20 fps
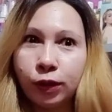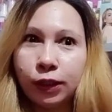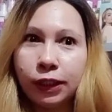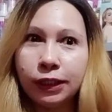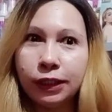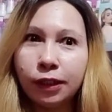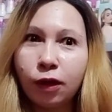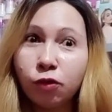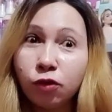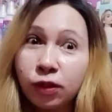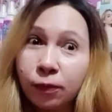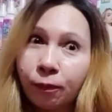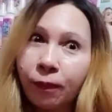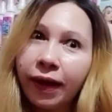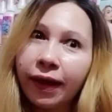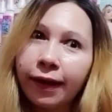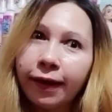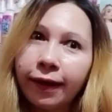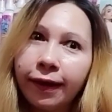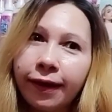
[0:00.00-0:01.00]
din daw si
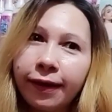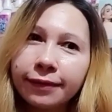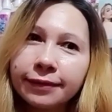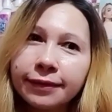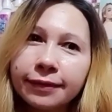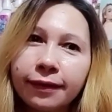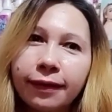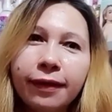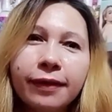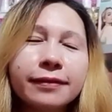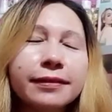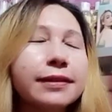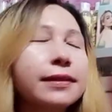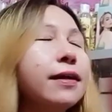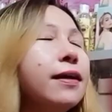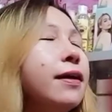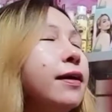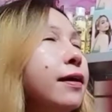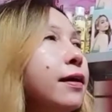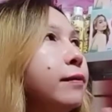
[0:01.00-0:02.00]
Bella Essence.
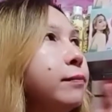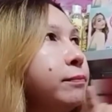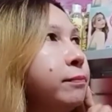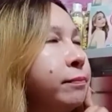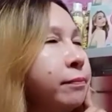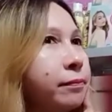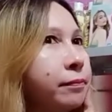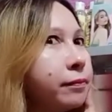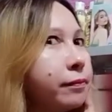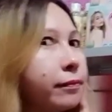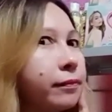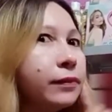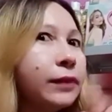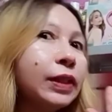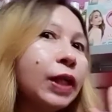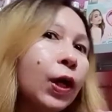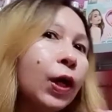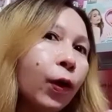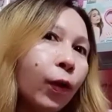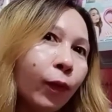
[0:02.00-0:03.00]
Hmm,
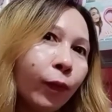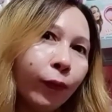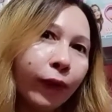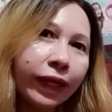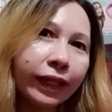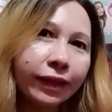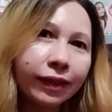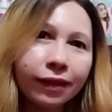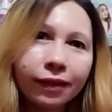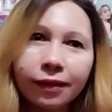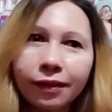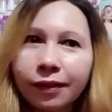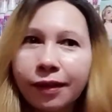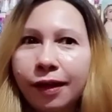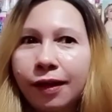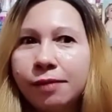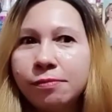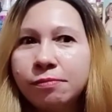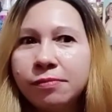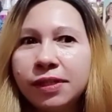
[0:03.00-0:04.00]
wait
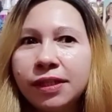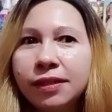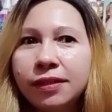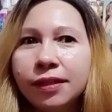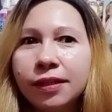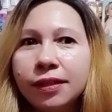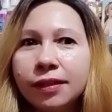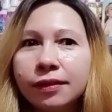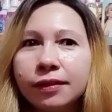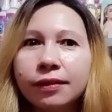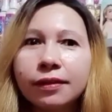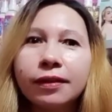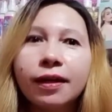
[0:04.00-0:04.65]
a minute.